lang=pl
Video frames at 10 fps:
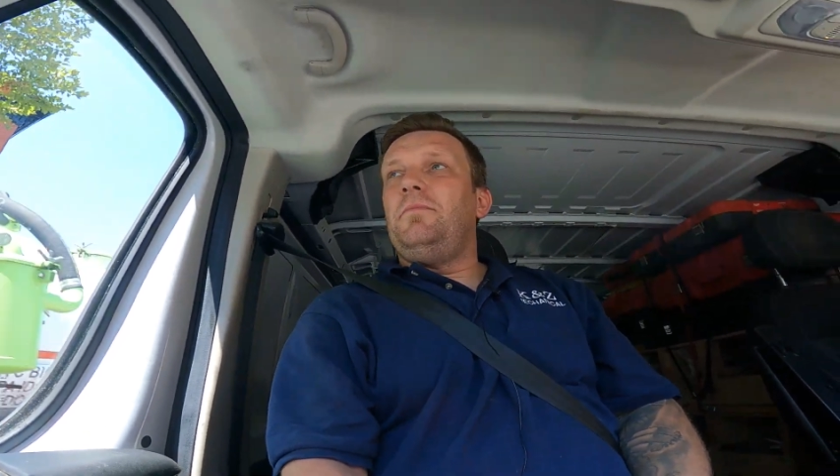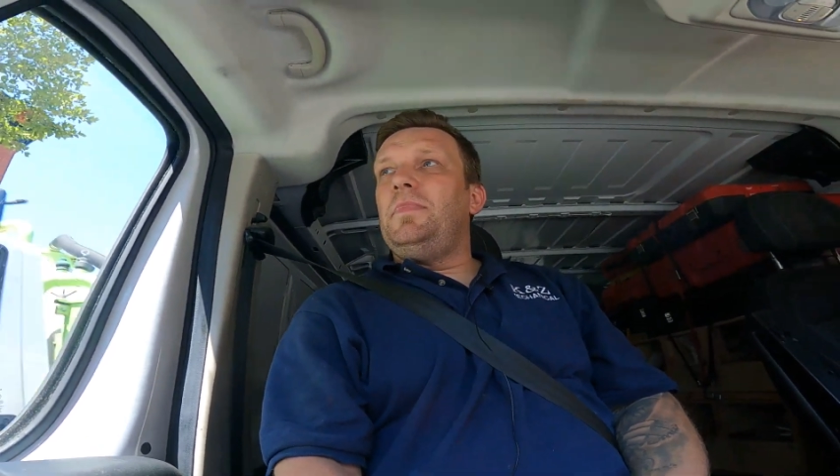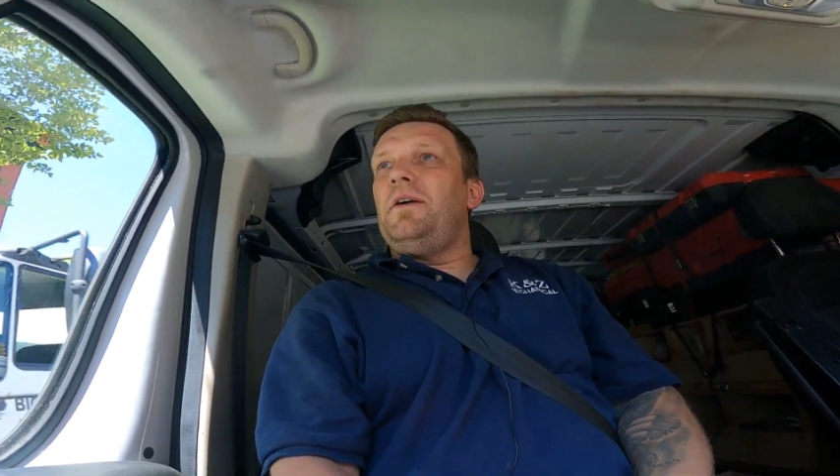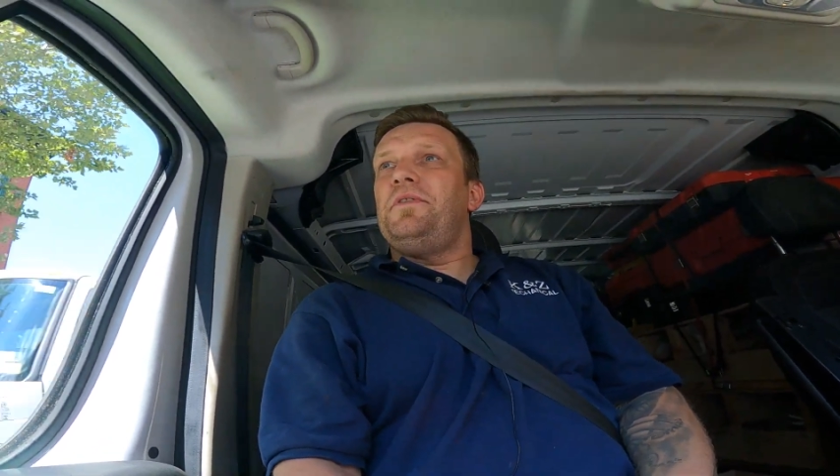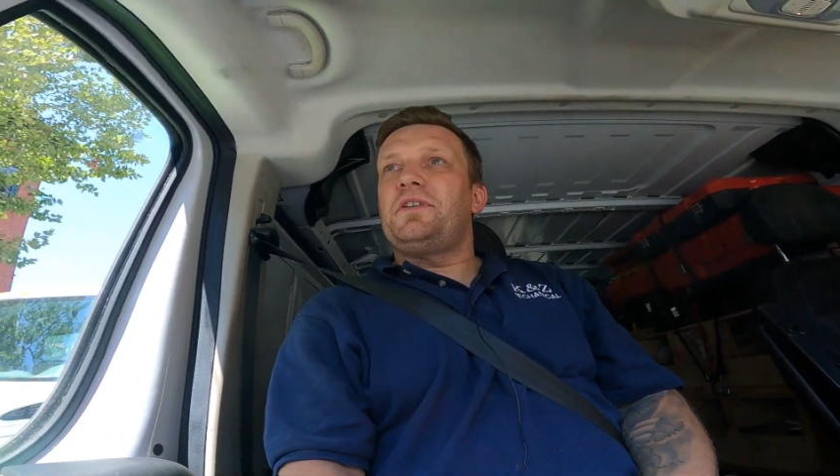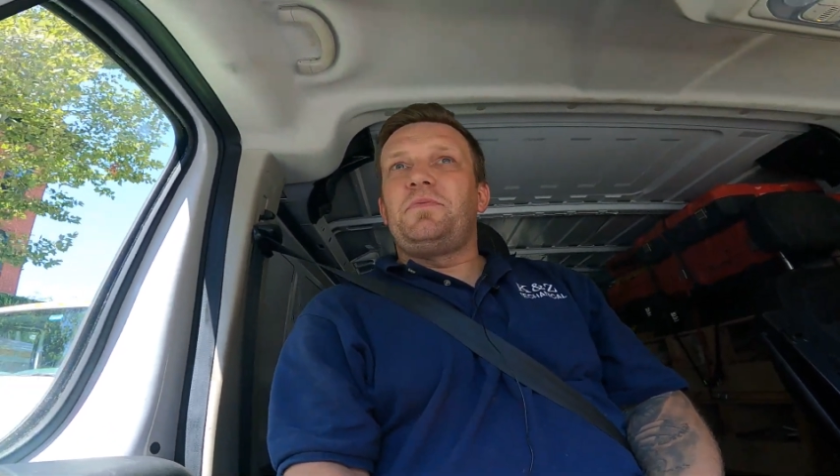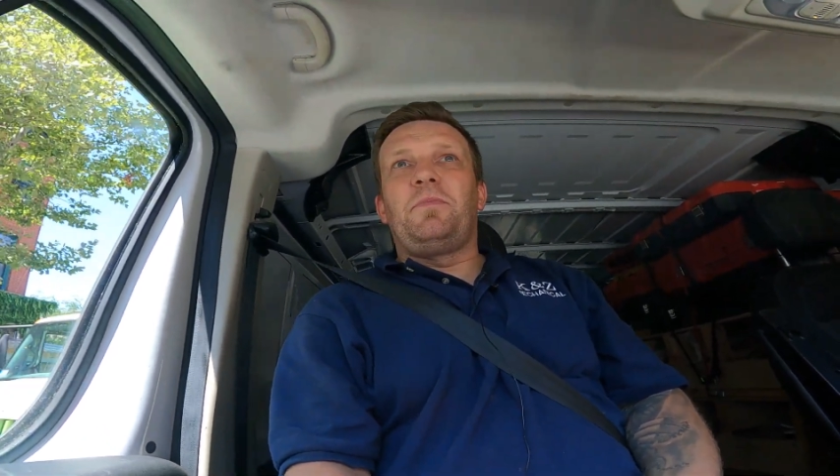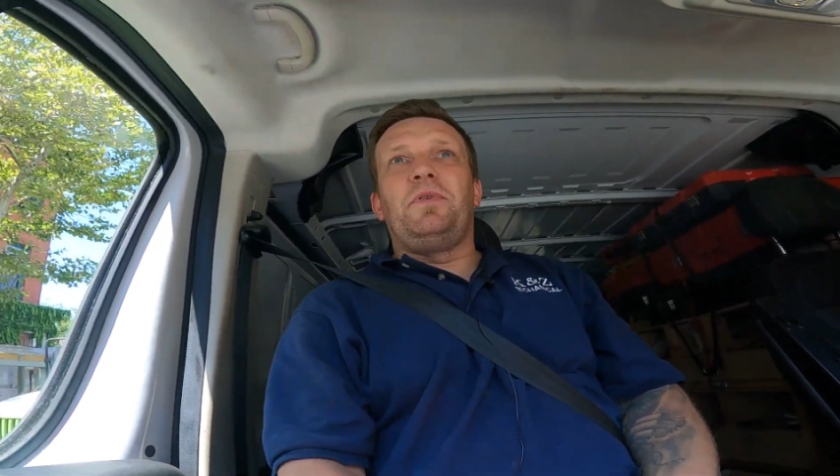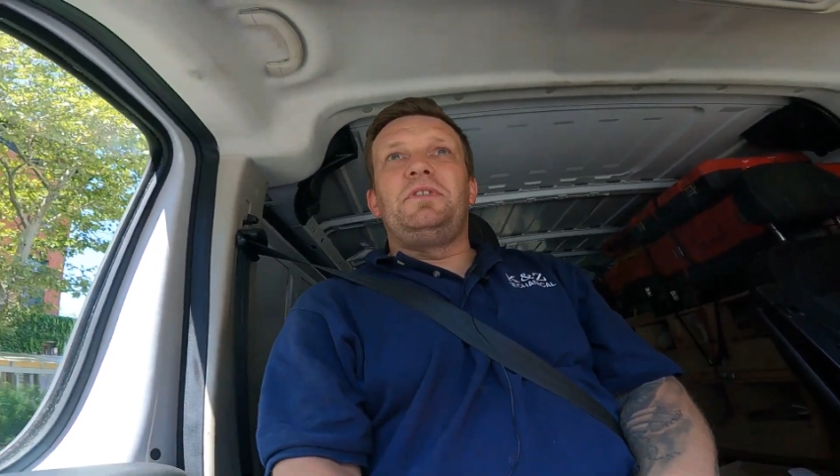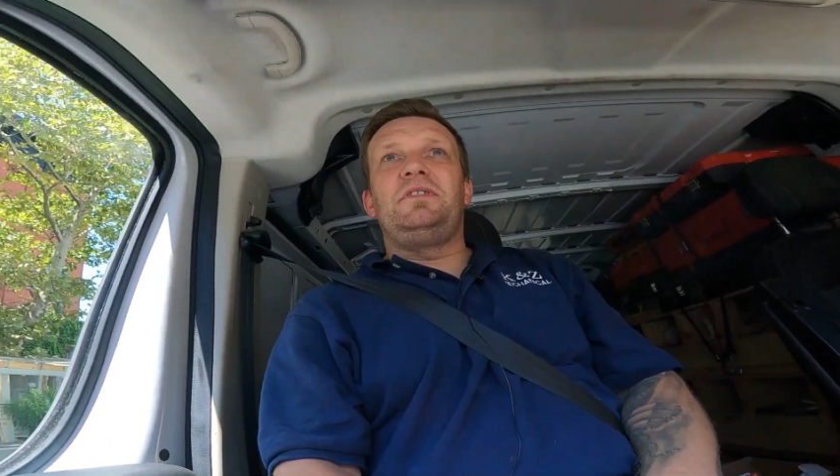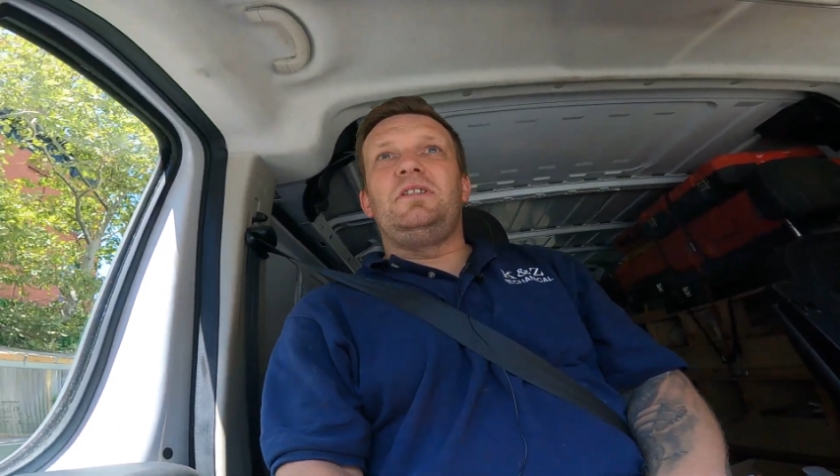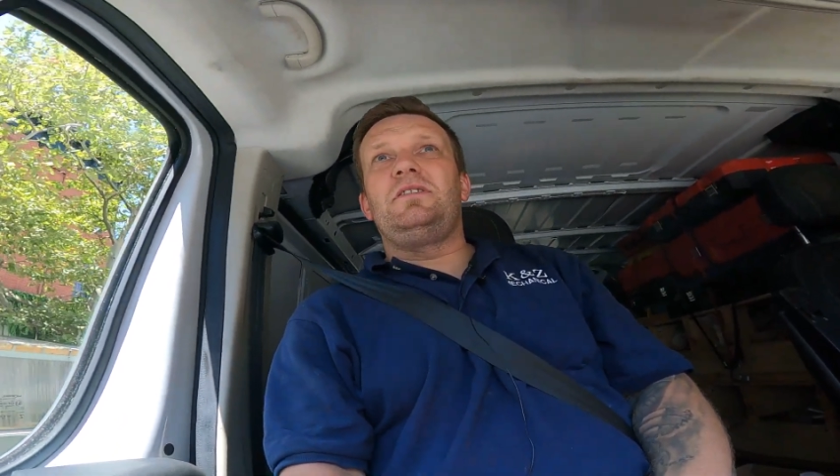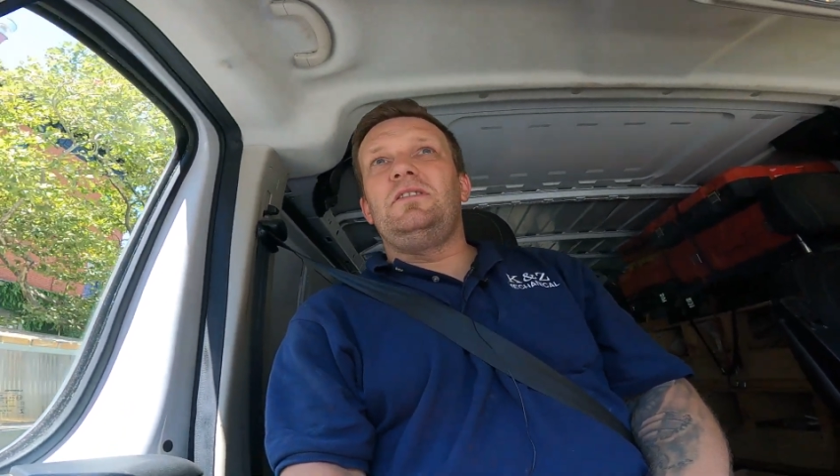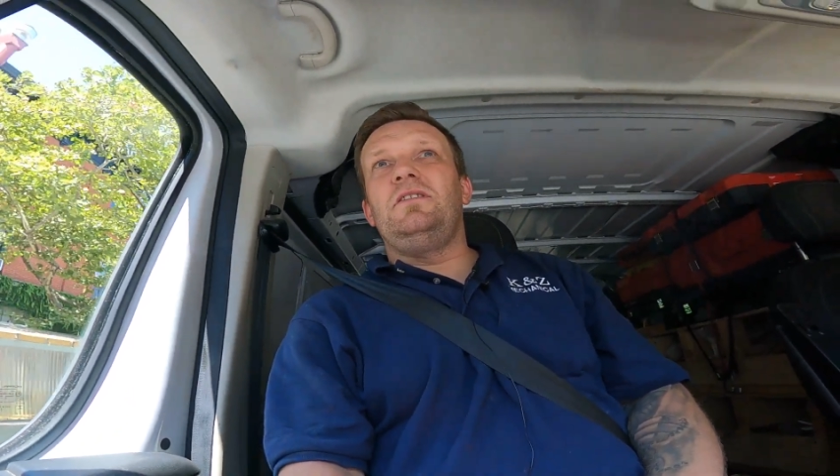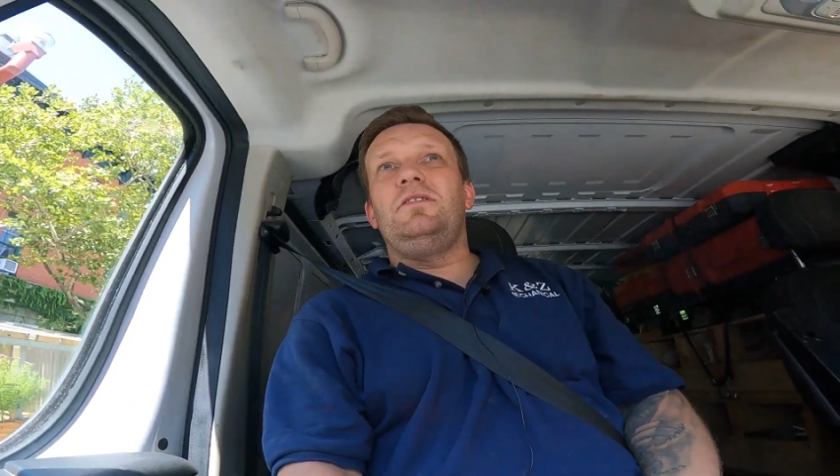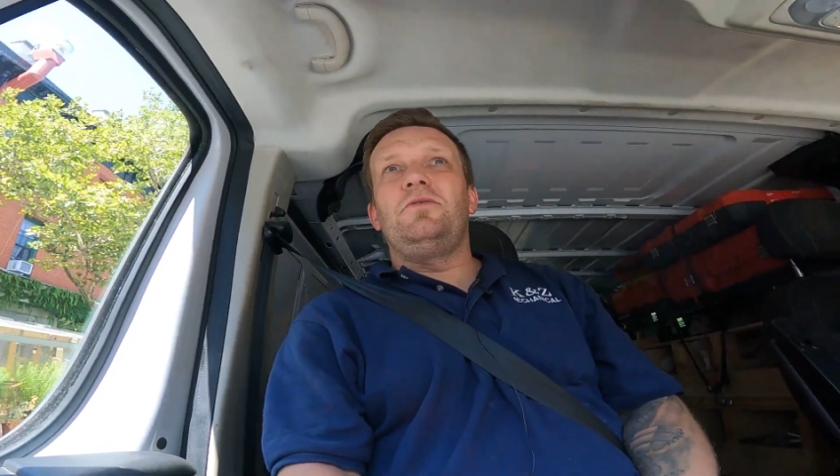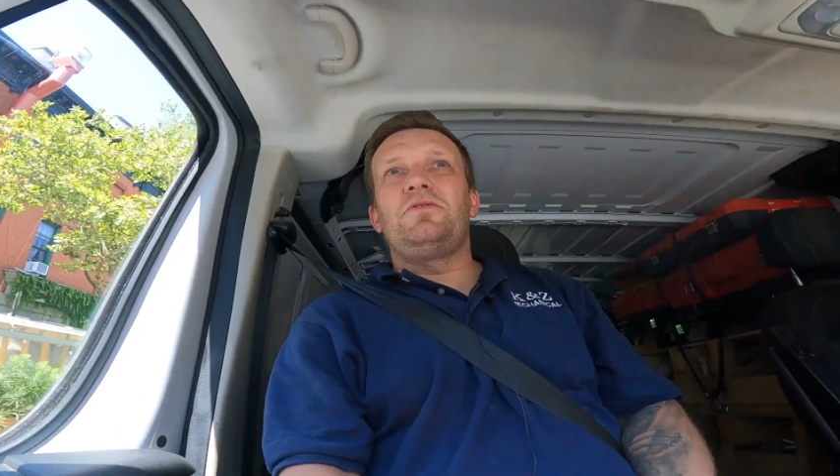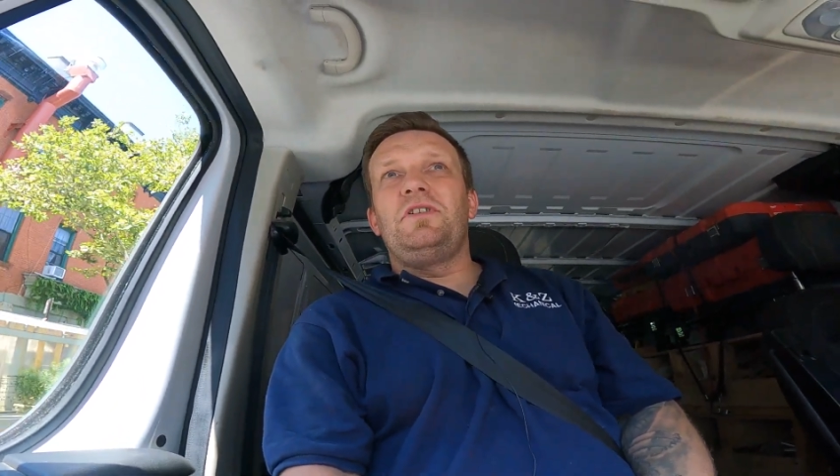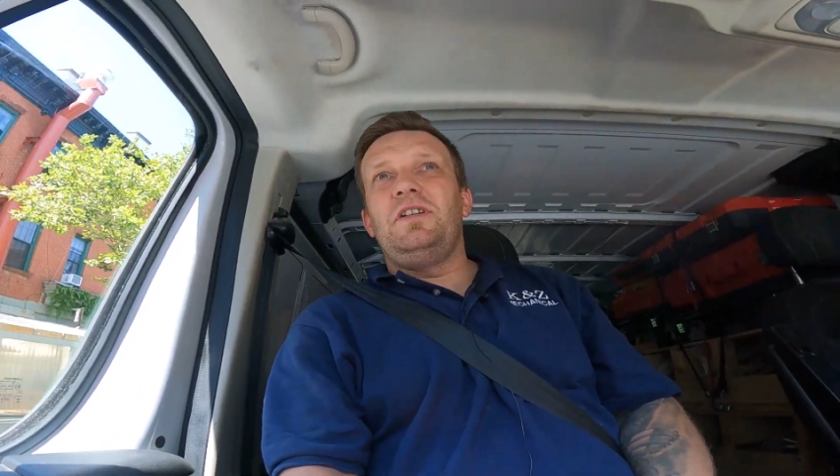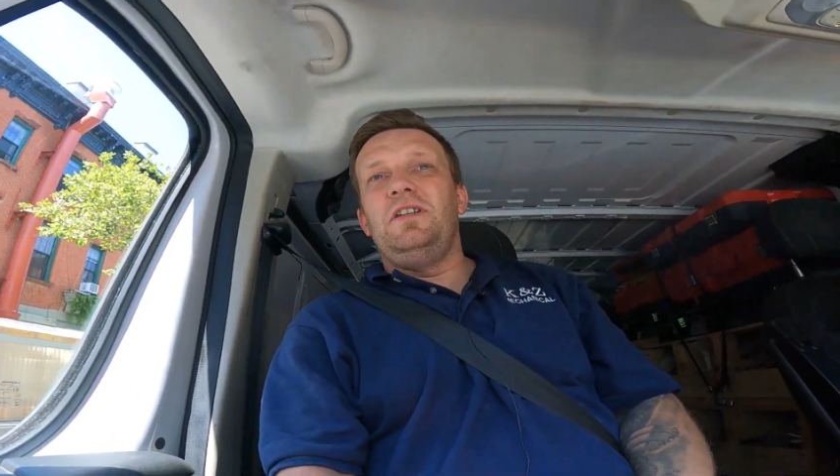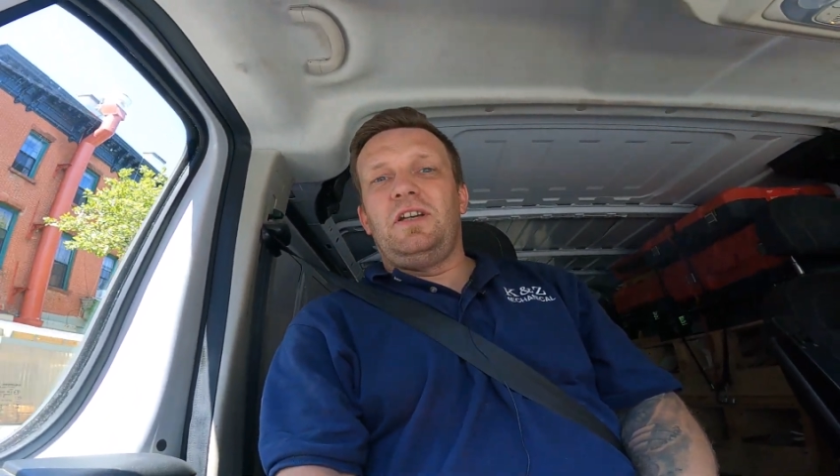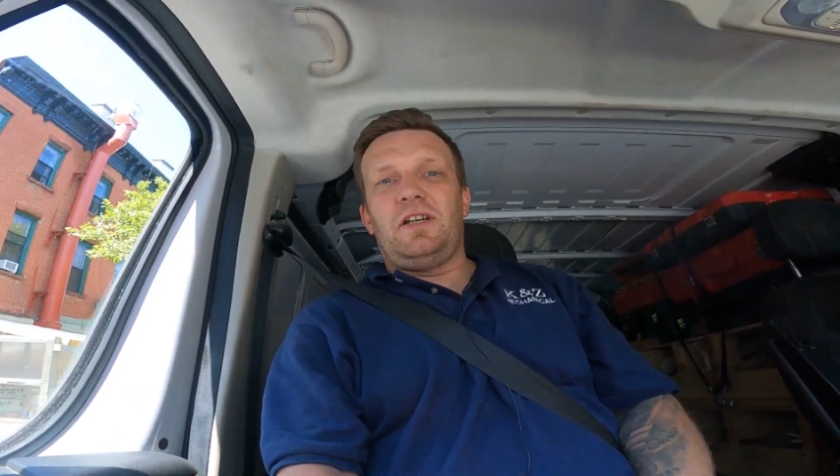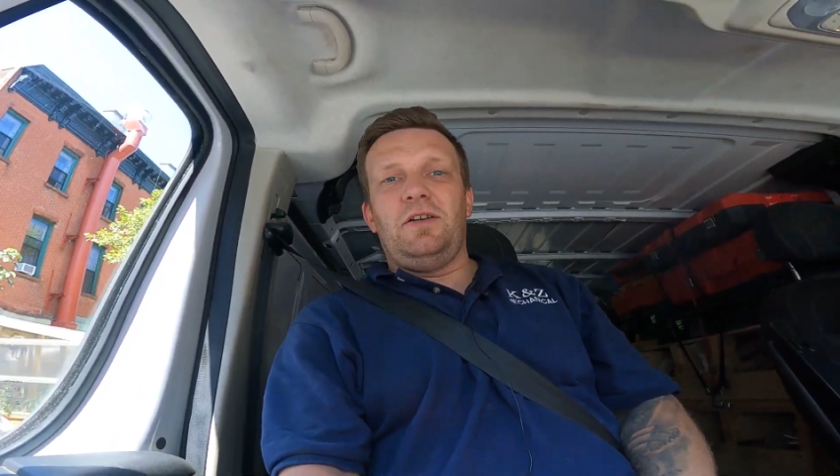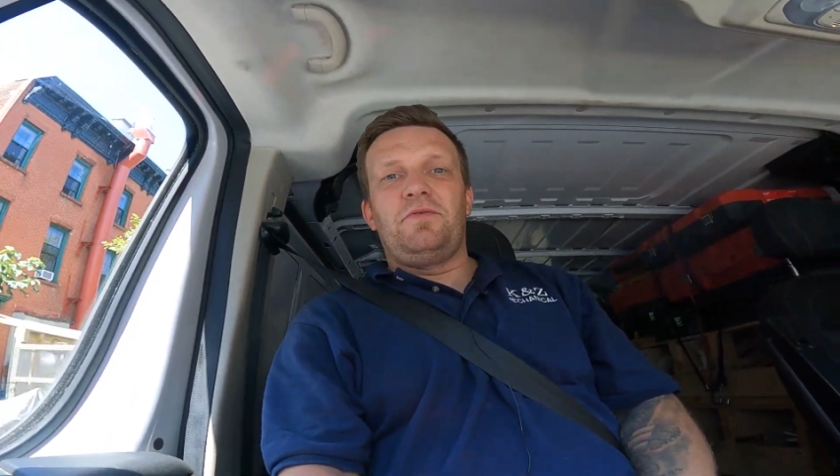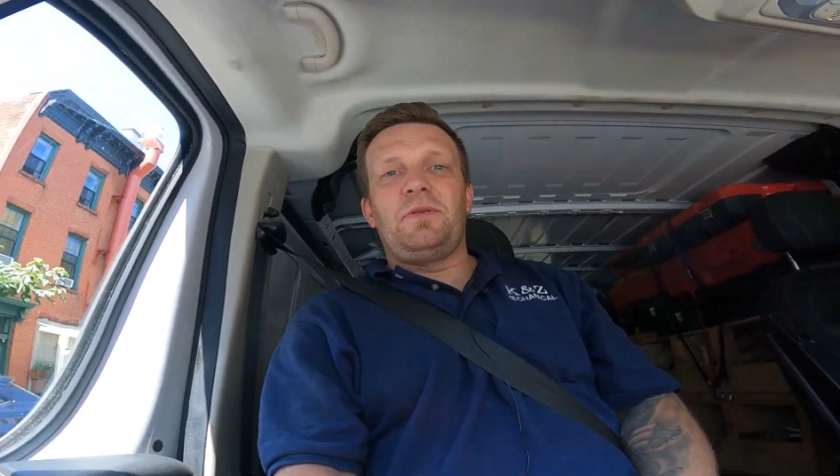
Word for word: Miałem też propozycje z różnych innych krajów,